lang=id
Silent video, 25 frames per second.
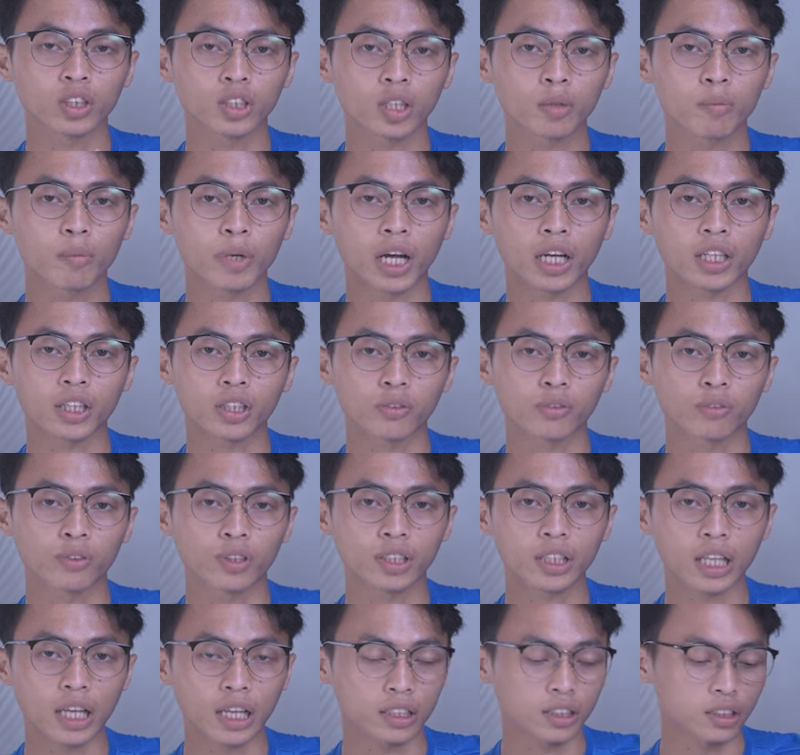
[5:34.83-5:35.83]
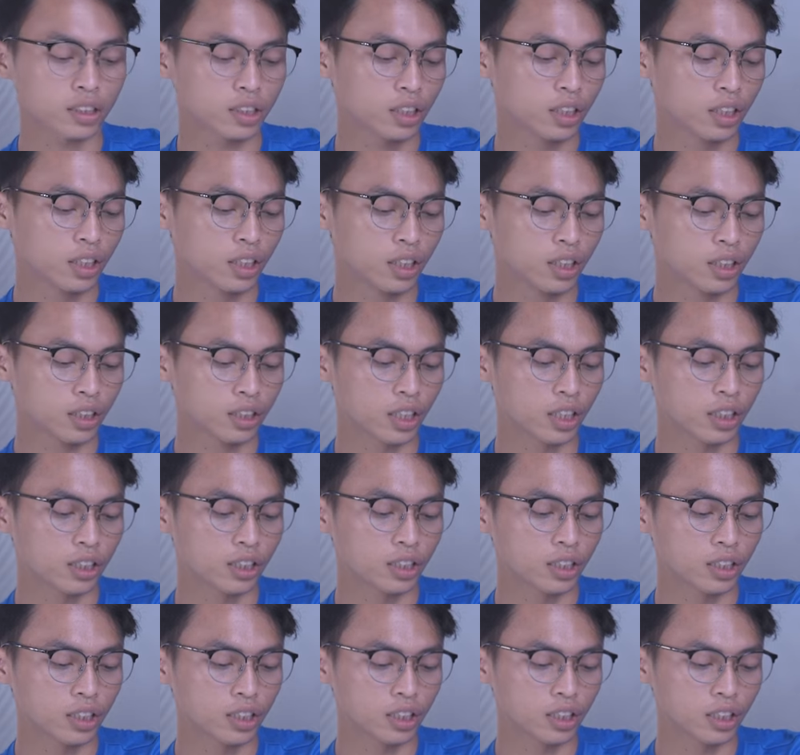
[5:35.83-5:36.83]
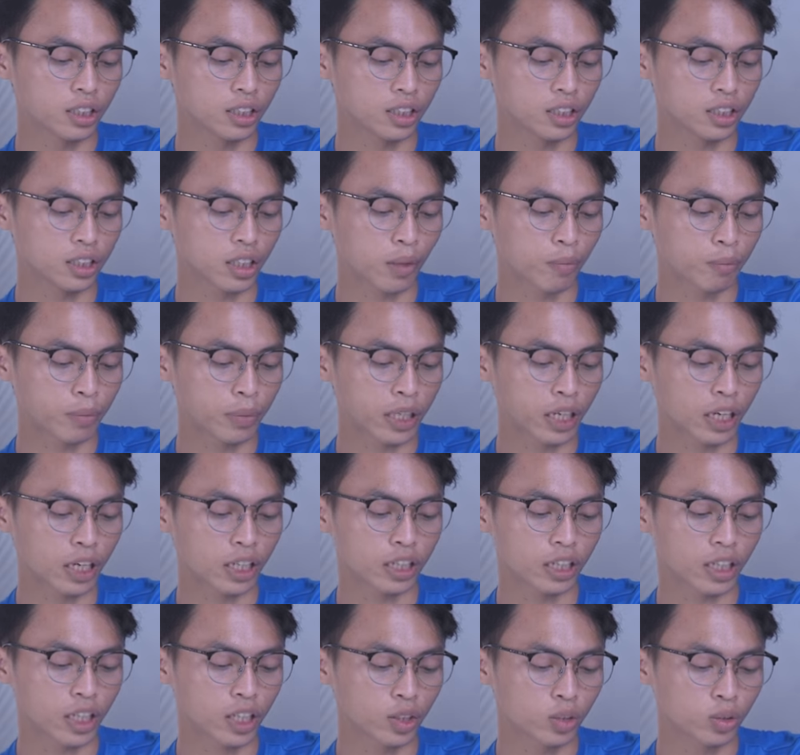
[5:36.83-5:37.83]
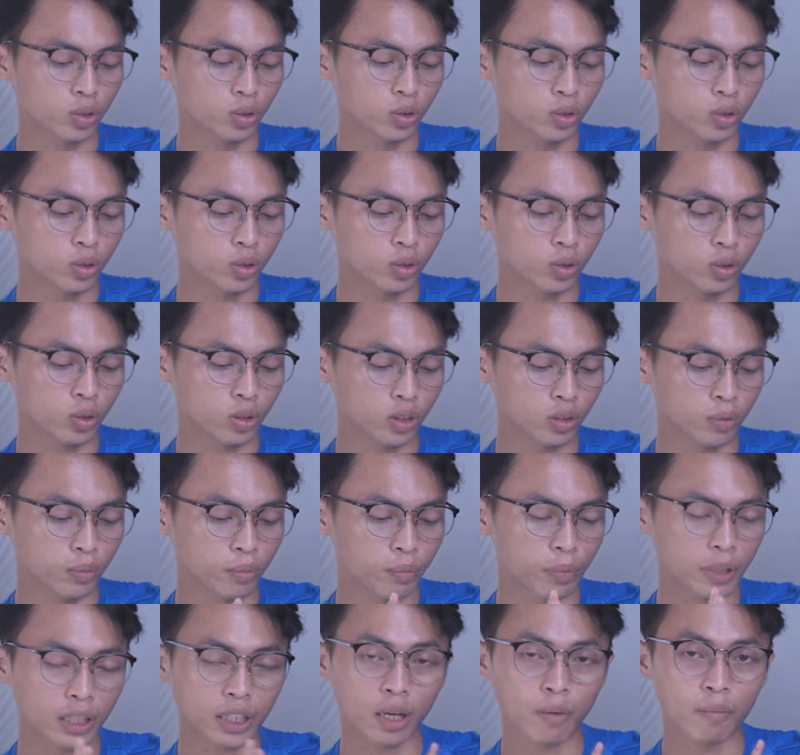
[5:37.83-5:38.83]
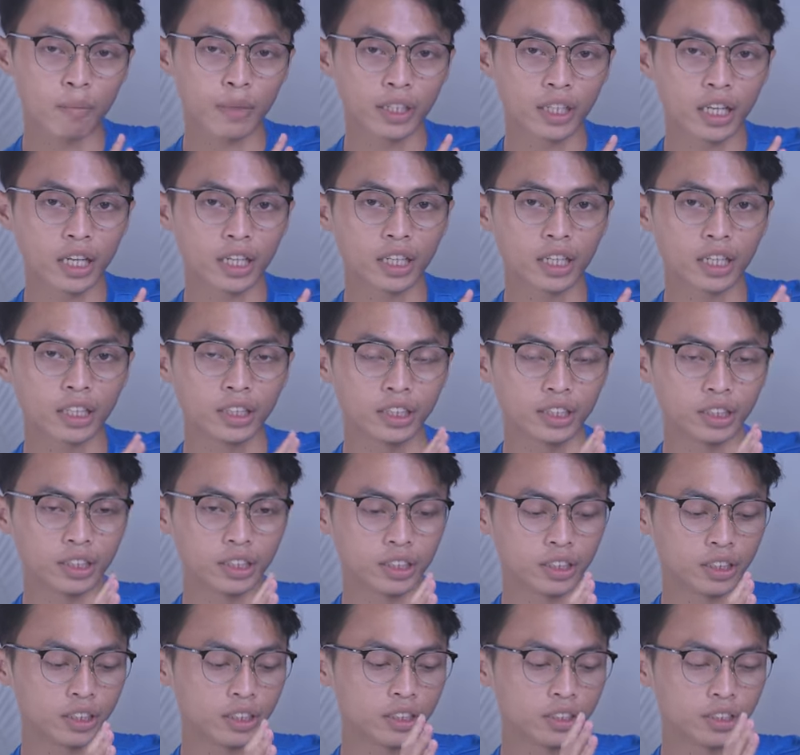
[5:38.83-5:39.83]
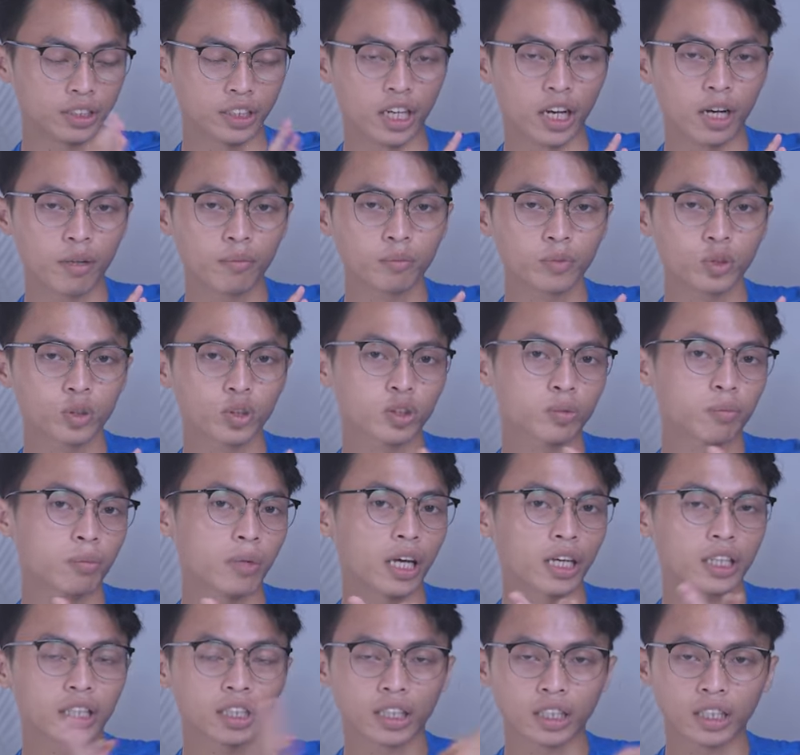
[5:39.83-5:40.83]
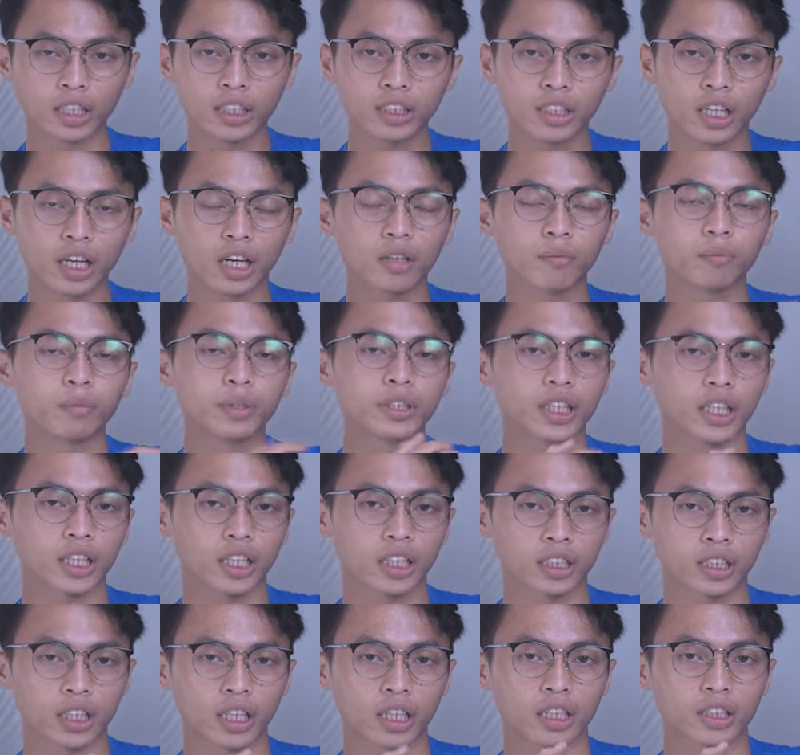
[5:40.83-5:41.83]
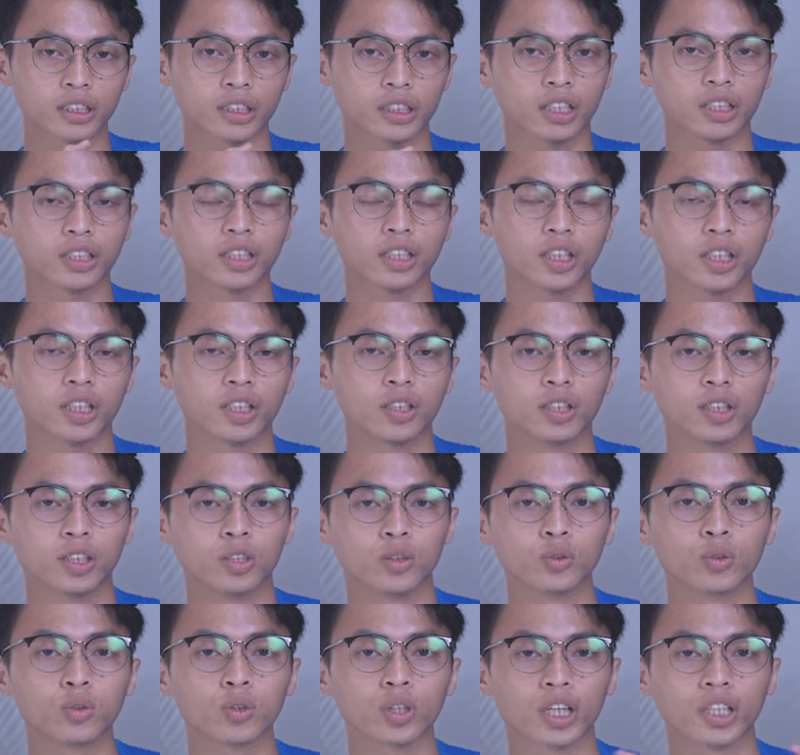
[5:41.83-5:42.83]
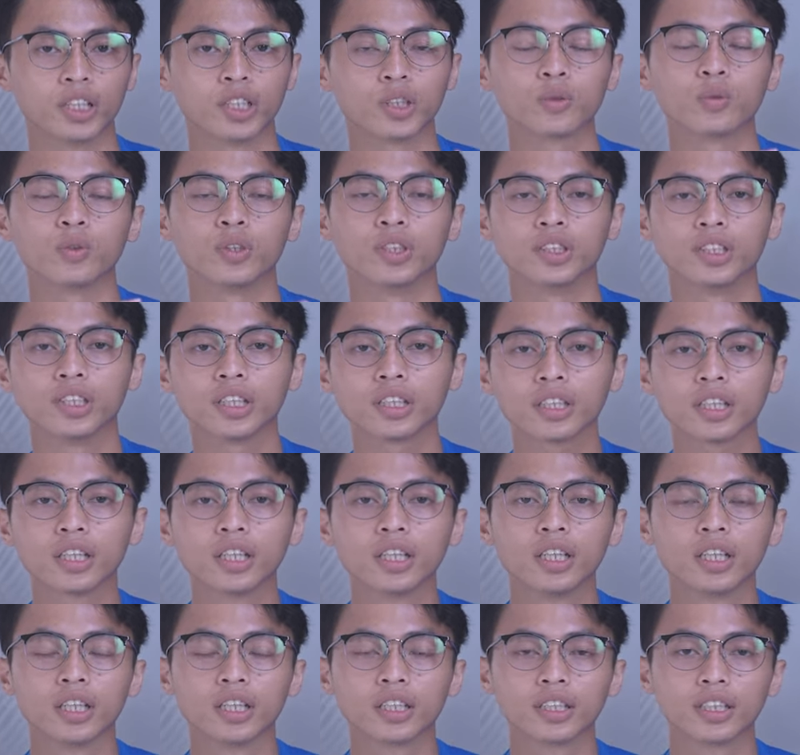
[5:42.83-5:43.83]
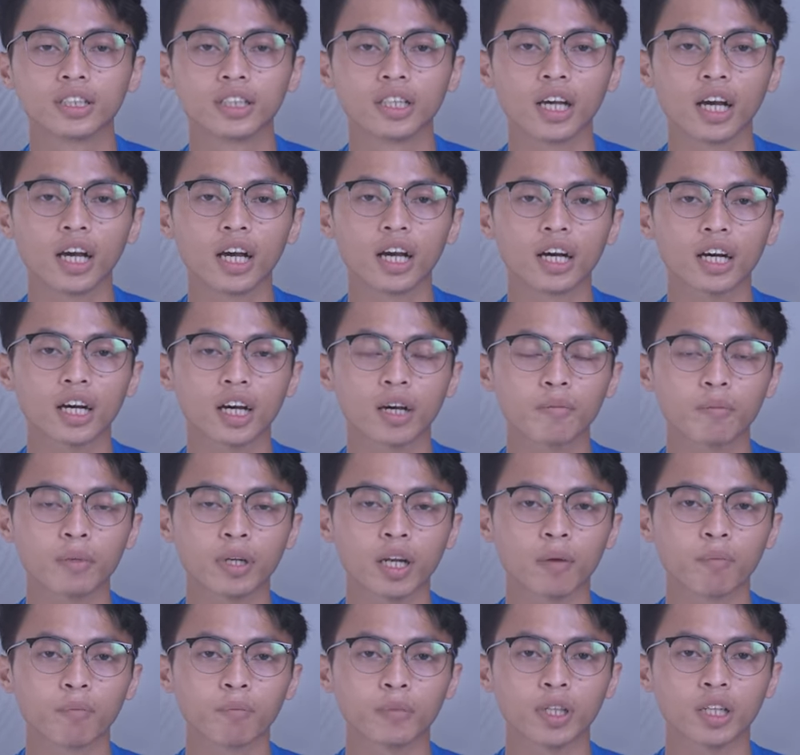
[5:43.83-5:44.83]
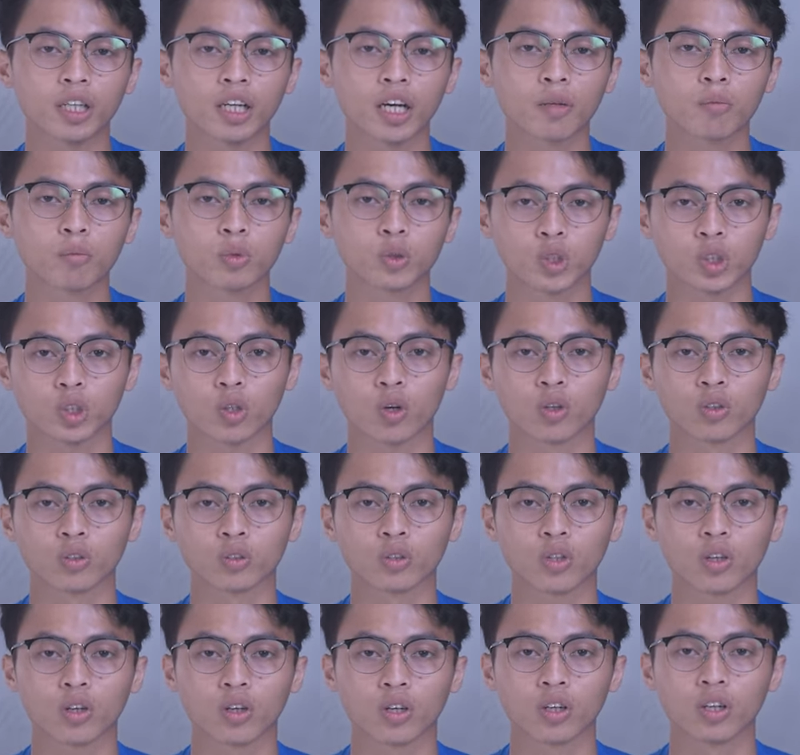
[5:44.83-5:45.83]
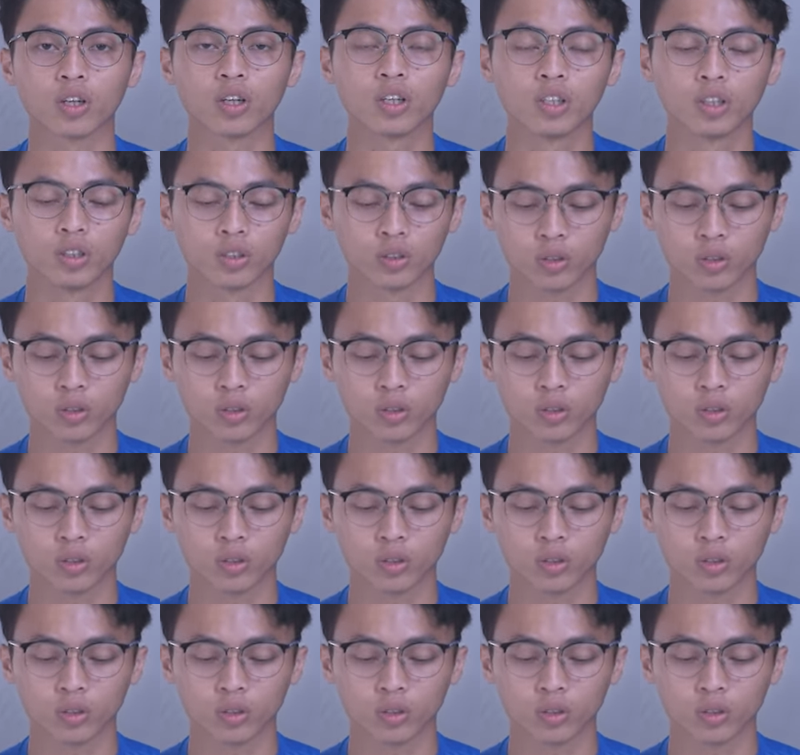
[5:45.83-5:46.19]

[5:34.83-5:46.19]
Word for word: kita beraktivitas. Jadi, uh, tampilannya itu pertama ini ada di jam, terus sebelah kirinya bisa kita setting uh, untuk edit widget, dia akan menampilkan musik kontrol.